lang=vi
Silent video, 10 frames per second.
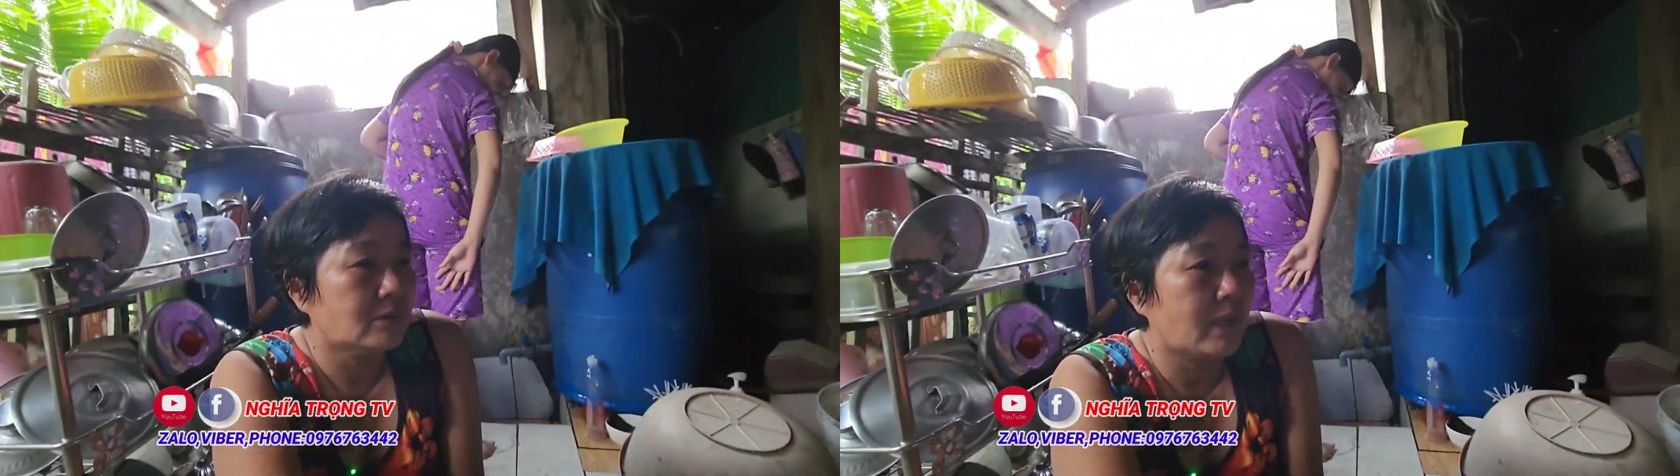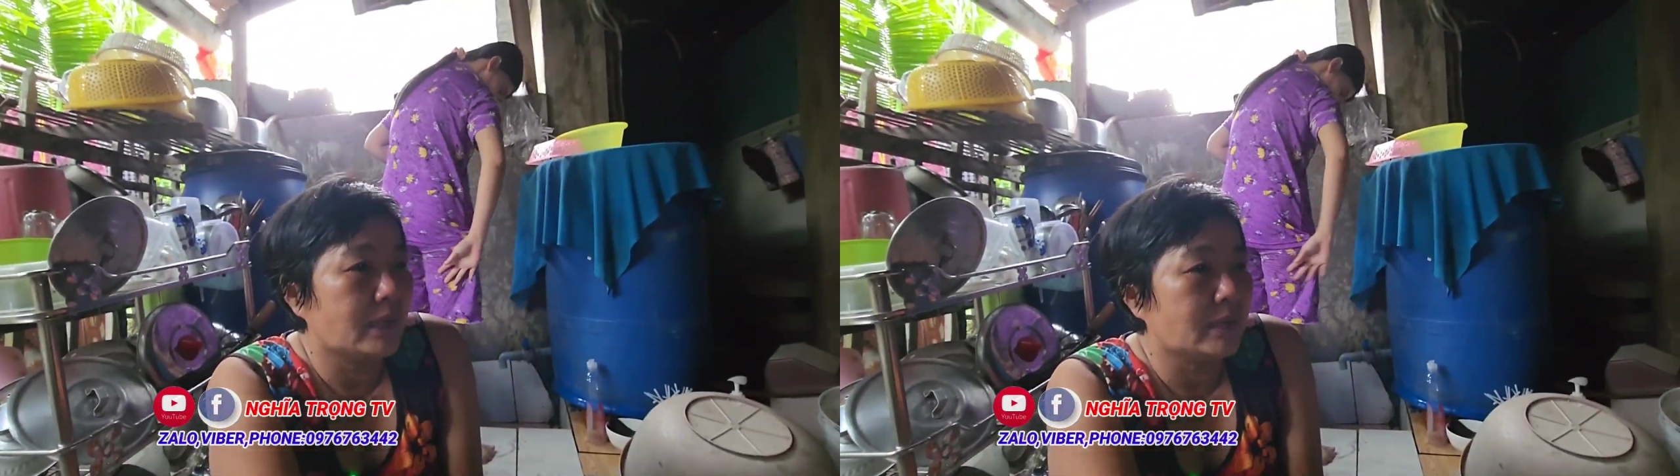
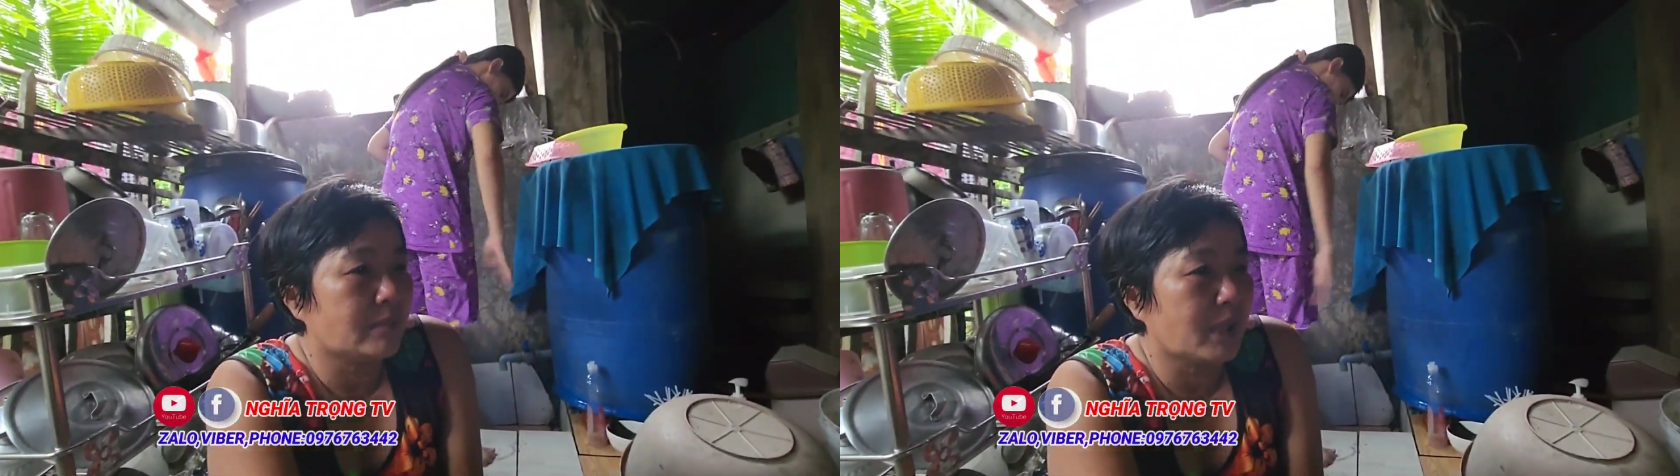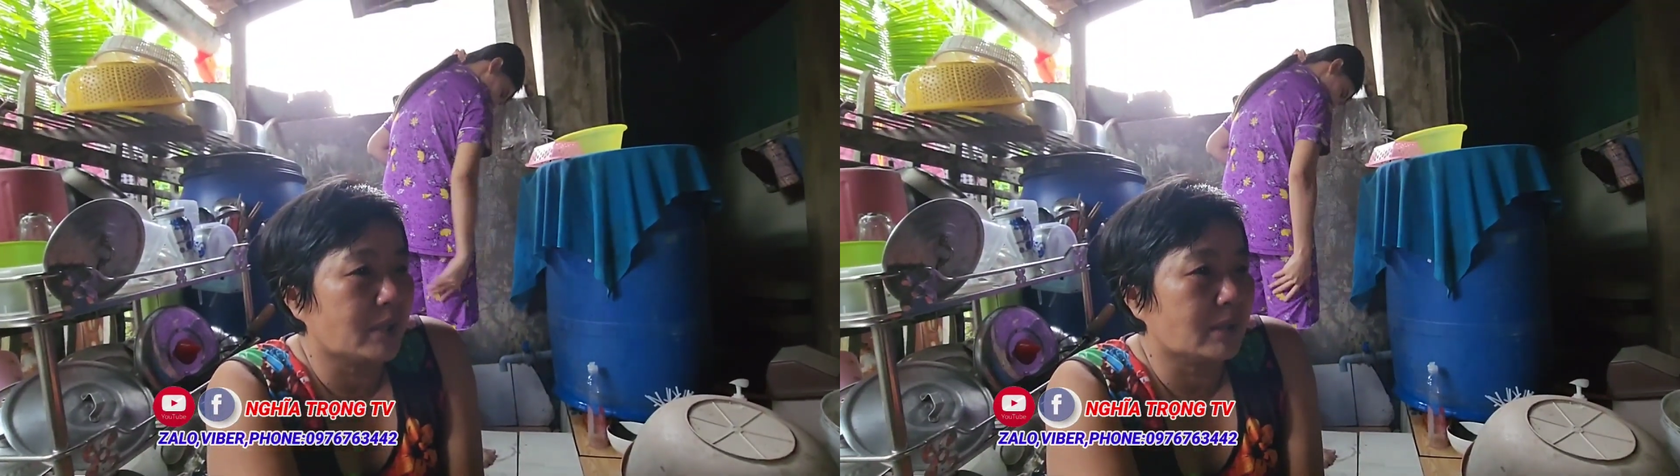quá cho
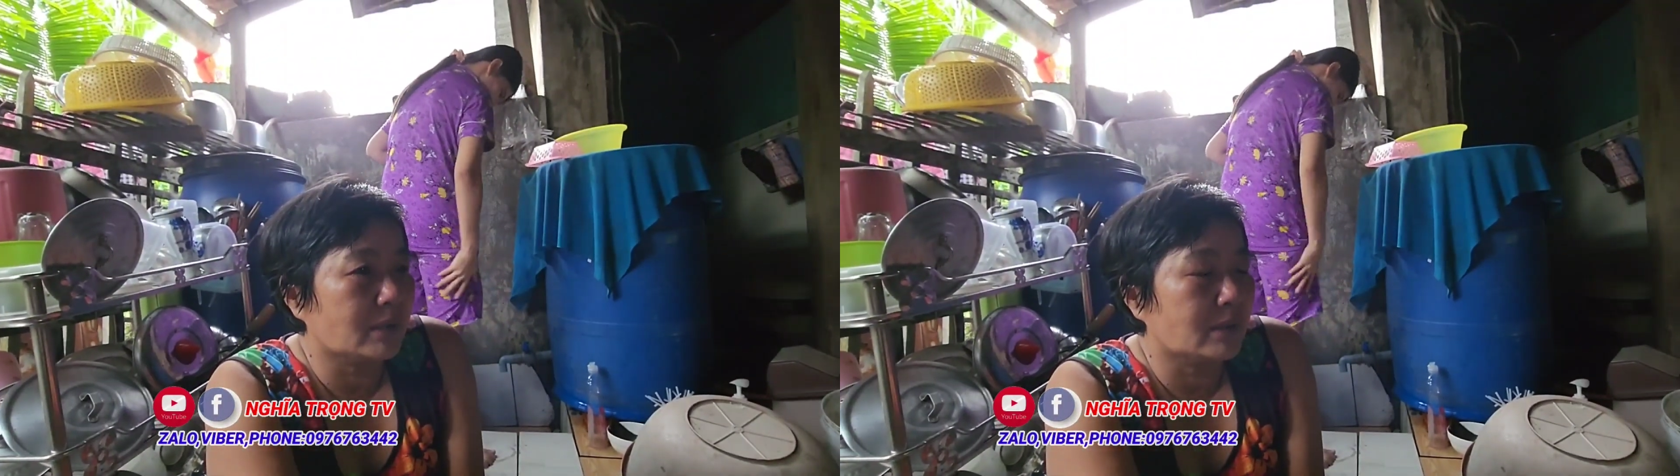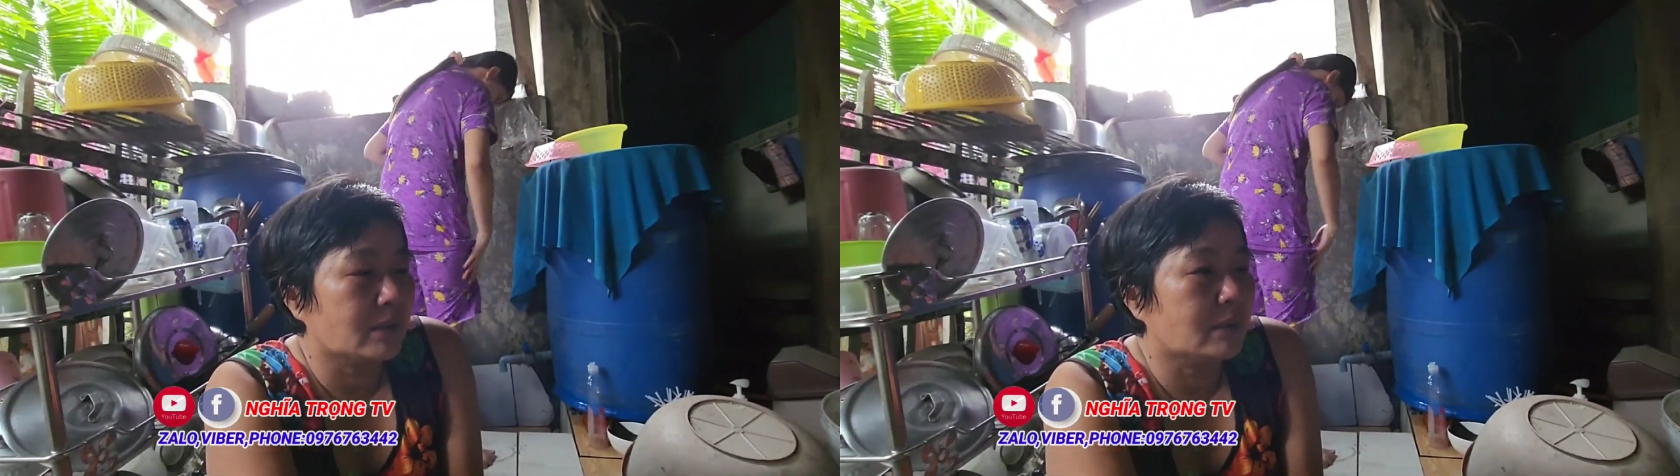mừng à
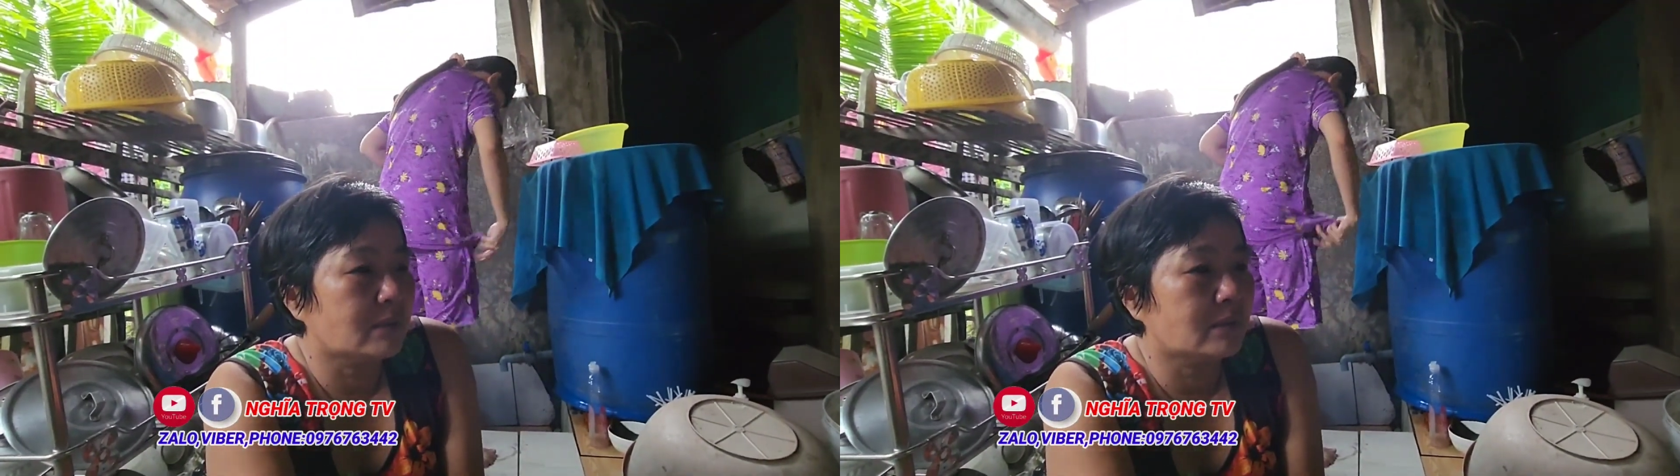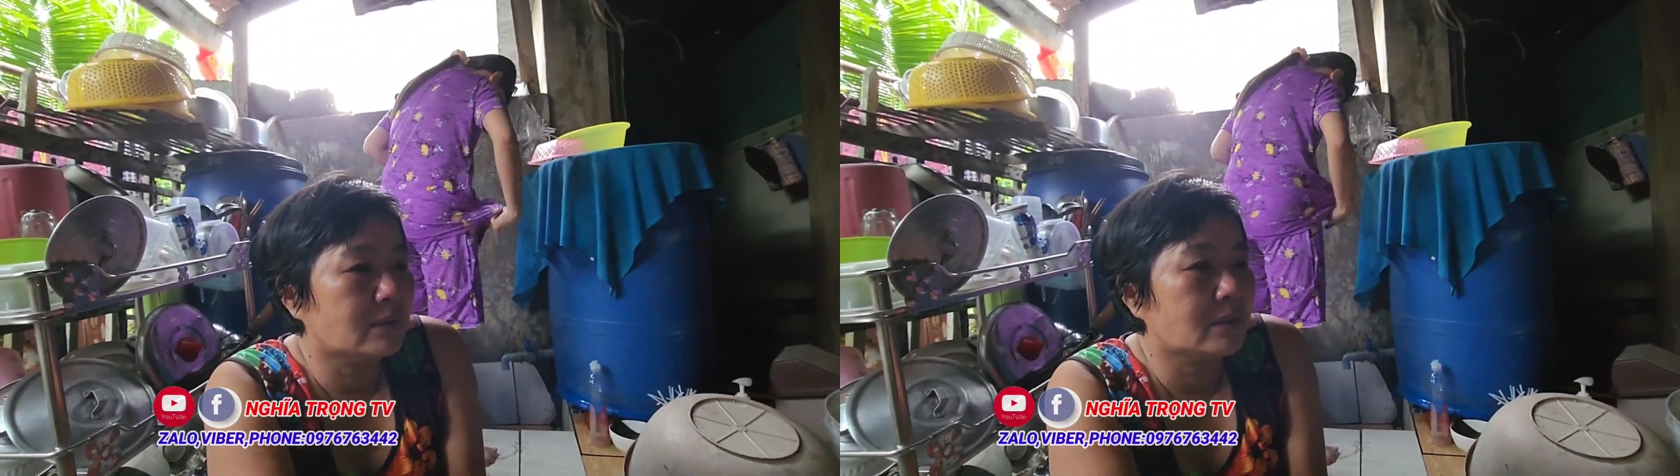yeah.
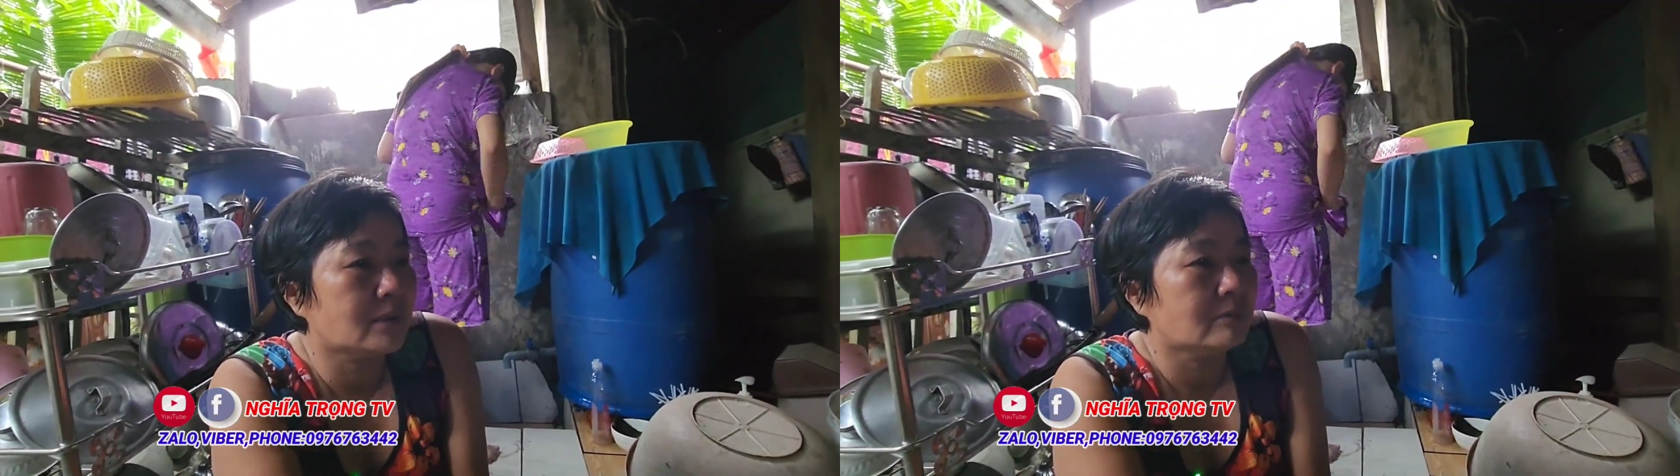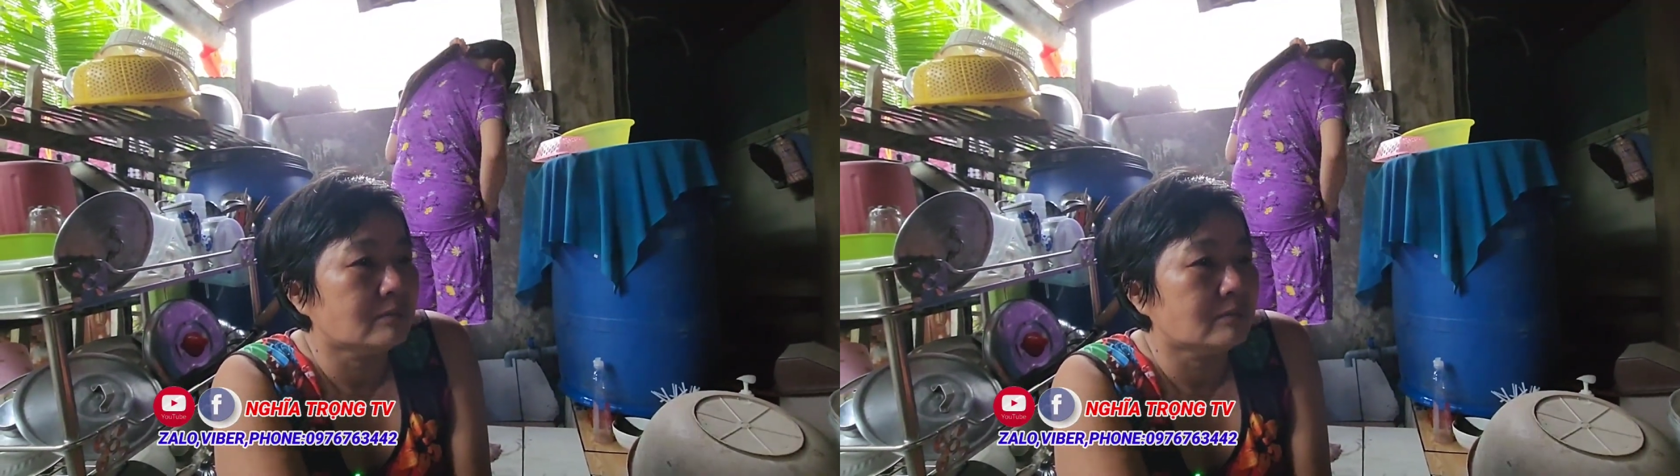Dạ.